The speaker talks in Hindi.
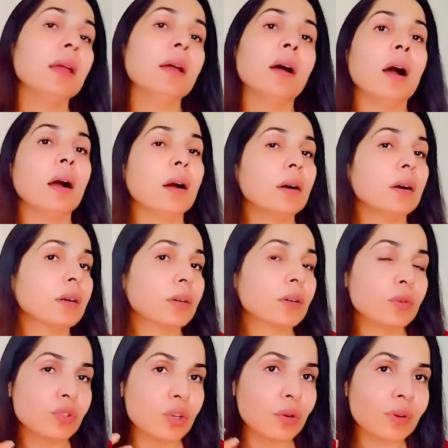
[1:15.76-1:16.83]
और
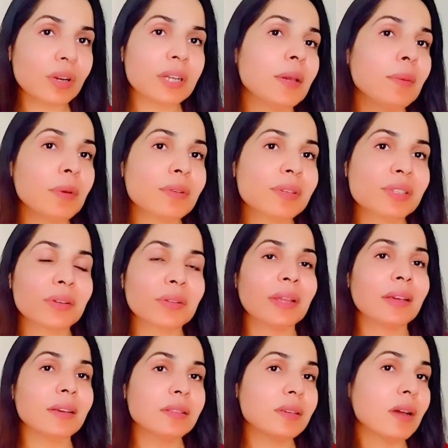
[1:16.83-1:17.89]
कुछ लोगों का ये भी क्वेश्चन होता है
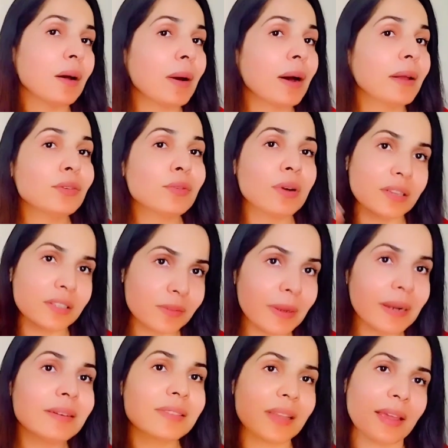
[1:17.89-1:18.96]
कि जी हमारे जो
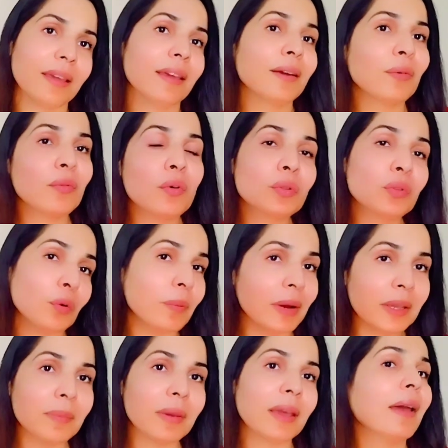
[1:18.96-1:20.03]
हस्बैंड्स हैं वो
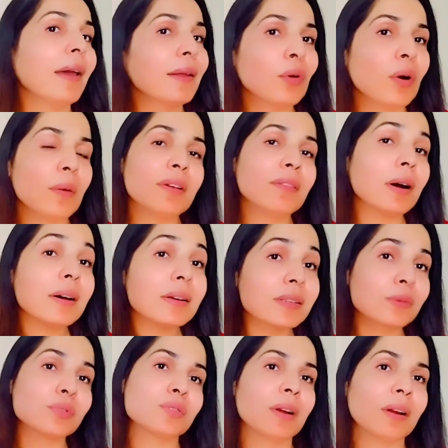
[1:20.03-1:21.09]
दुबई में हैं तो हमने वहाँ से
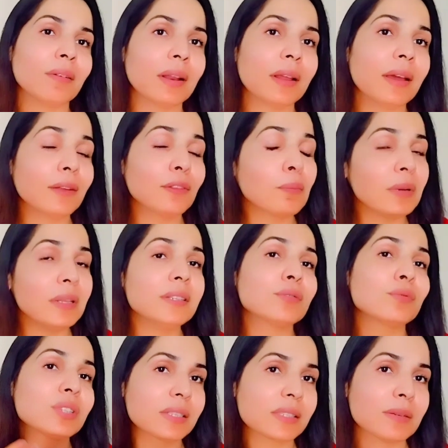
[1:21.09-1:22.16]
कुछ मंगवाना है तो प्लीज़
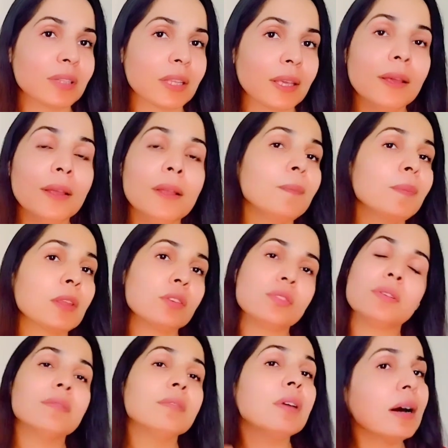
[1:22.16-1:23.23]
कुछ ऐसा बताएं कि जो
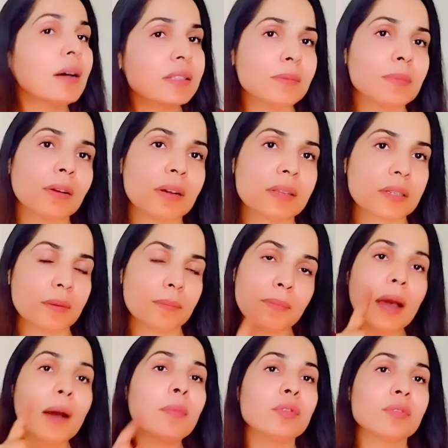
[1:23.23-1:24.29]
हम वहाँ से मंगवा सकें मैं
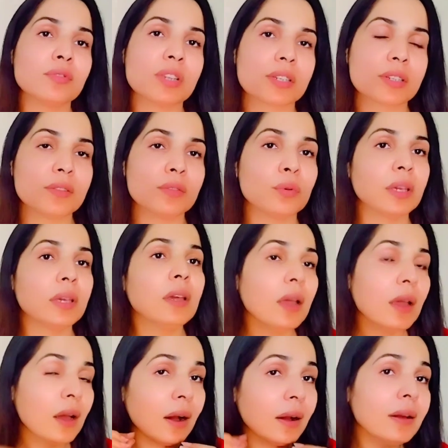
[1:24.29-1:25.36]
आपको सजेशन दूंगी
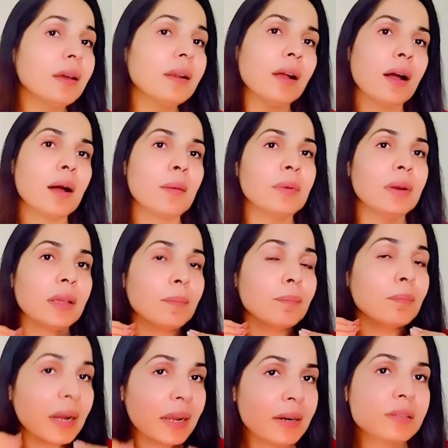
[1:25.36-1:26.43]
अगर आपने
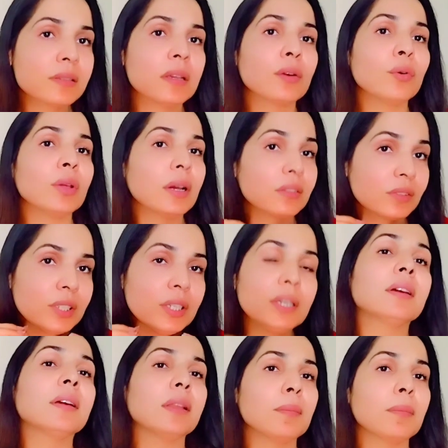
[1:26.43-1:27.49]
बाहर से कोई अच्छी
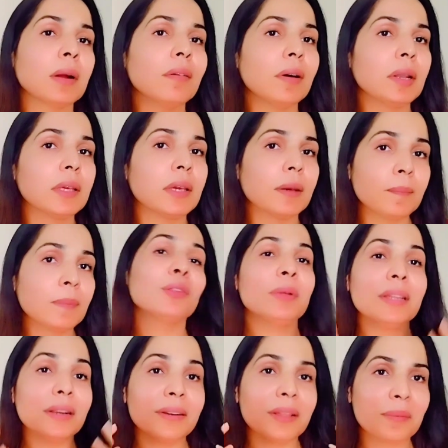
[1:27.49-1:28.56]
क्रीम मंगवानी है
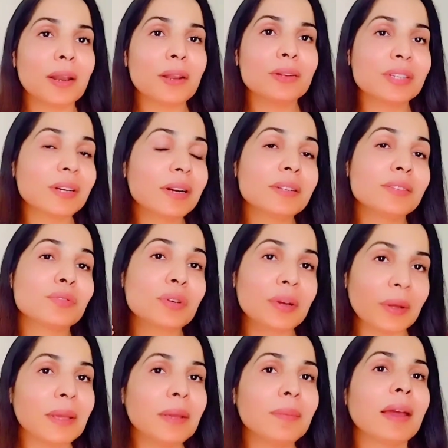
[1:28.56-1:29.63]
डर्मालॉजिका का जो
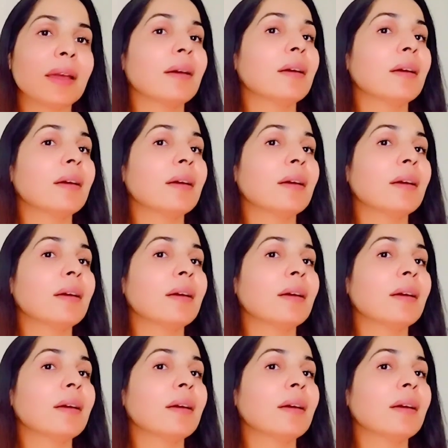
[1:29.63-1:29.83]
क्रीम है